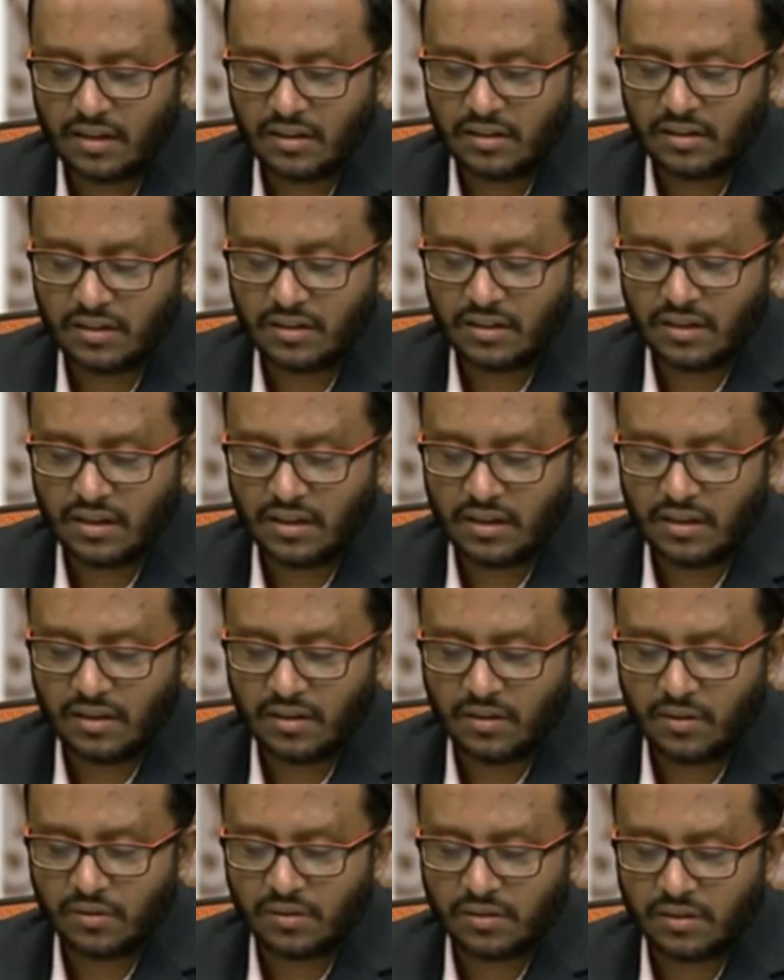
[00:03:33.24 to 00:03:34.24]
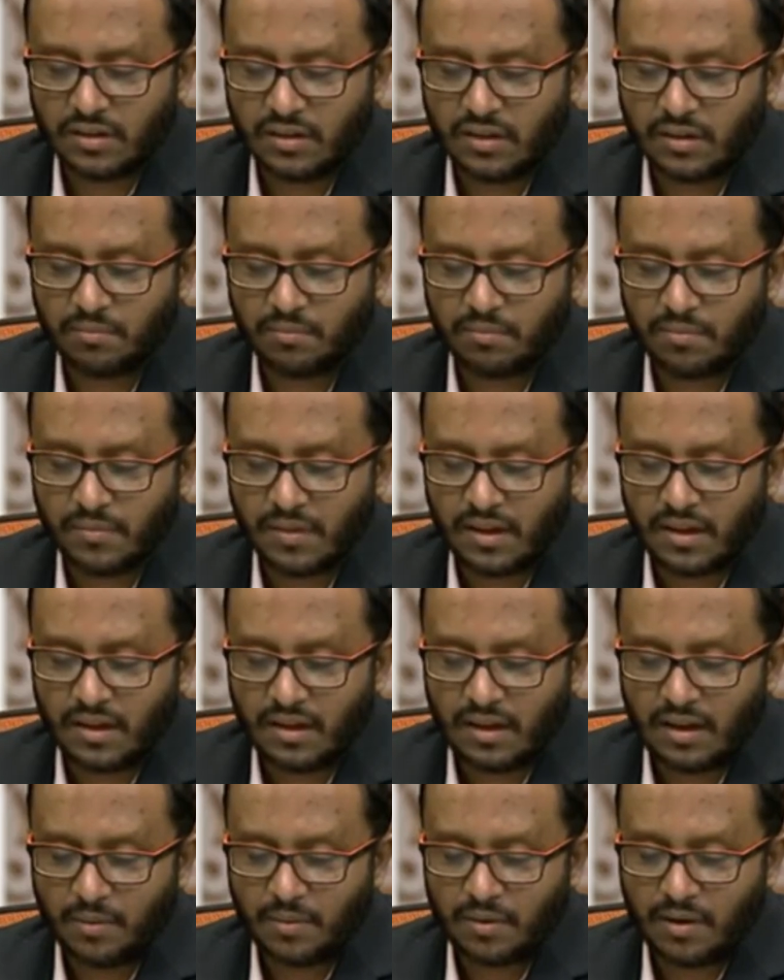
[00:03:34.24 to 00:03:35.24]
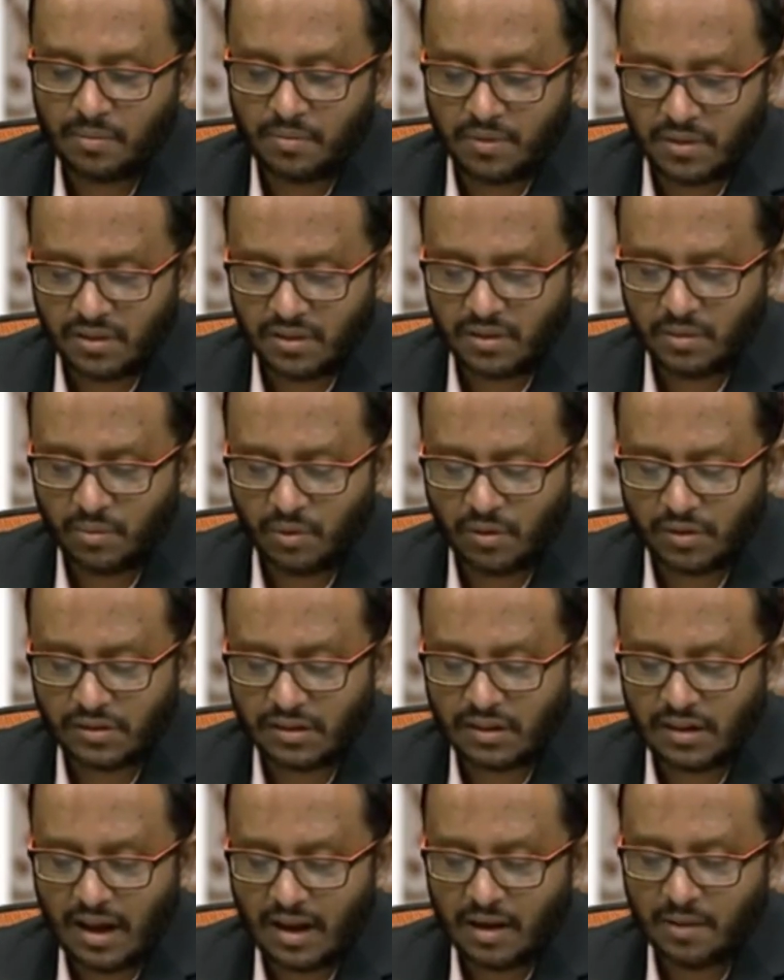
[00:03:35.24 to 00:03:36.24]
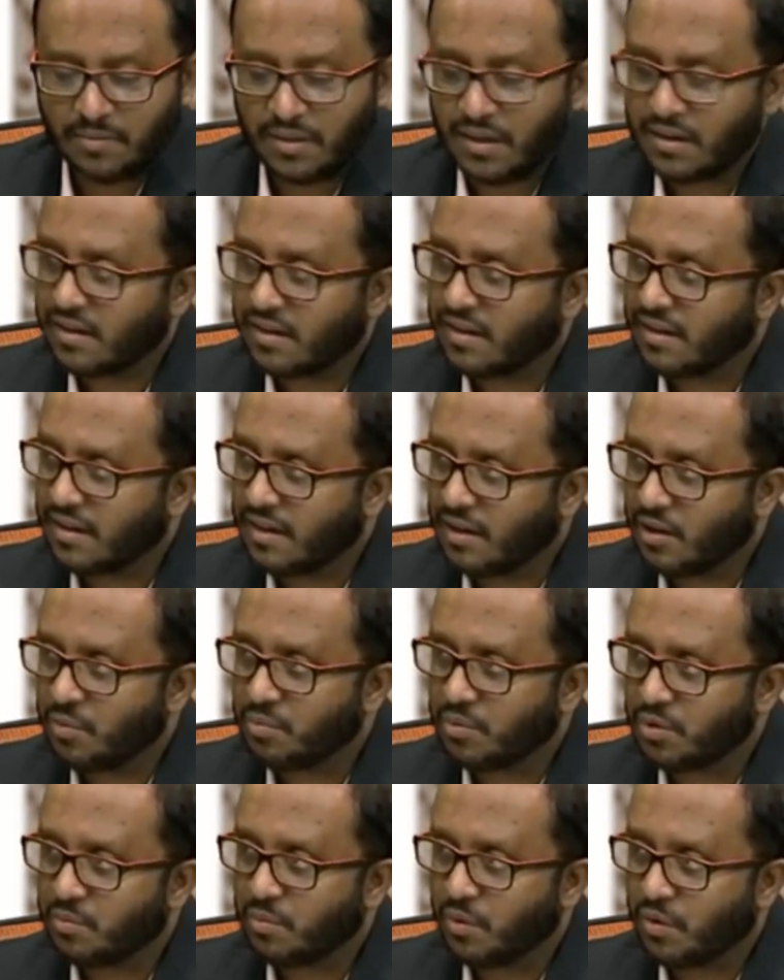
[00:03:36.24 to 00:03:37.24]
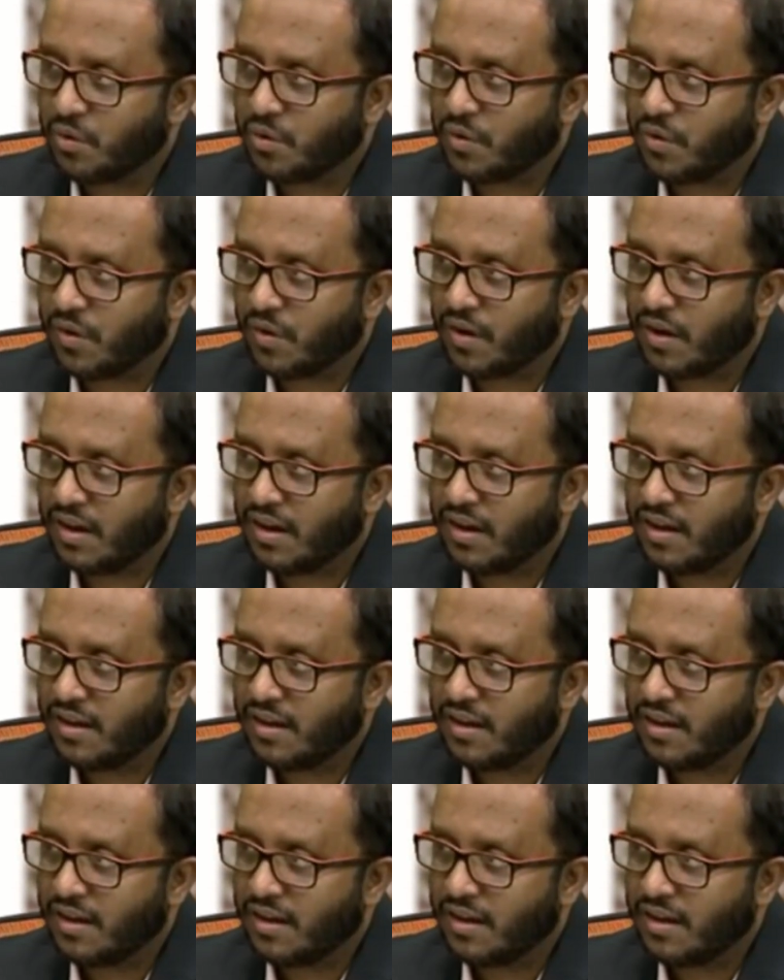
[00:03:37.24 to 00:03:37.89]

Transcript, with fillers: যে হচ্ছে এবং আপনি যেটা বলেছেন আলেমদেরকে হেয় প্রতিপন্ন করা